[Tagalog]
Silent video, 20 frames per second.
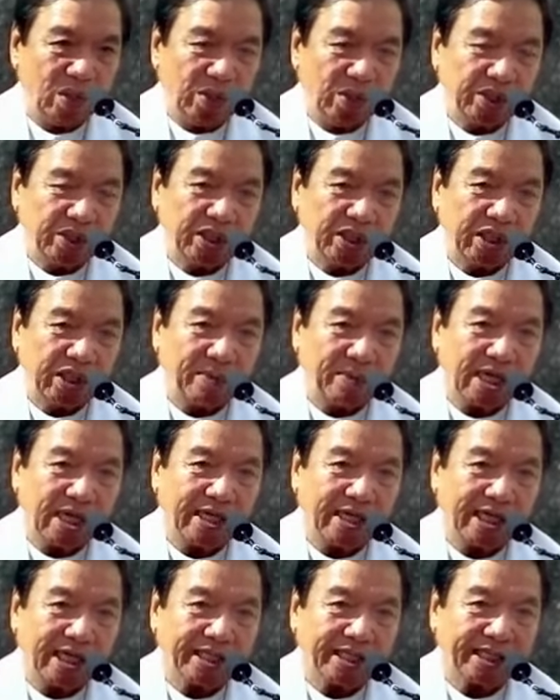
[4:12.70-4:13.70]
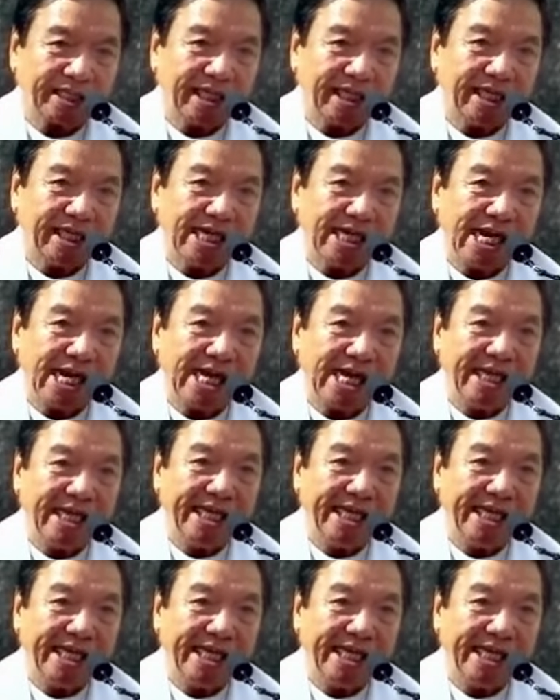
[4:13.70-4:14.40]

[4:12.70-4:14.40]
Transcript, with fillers: Sa mga grasya nga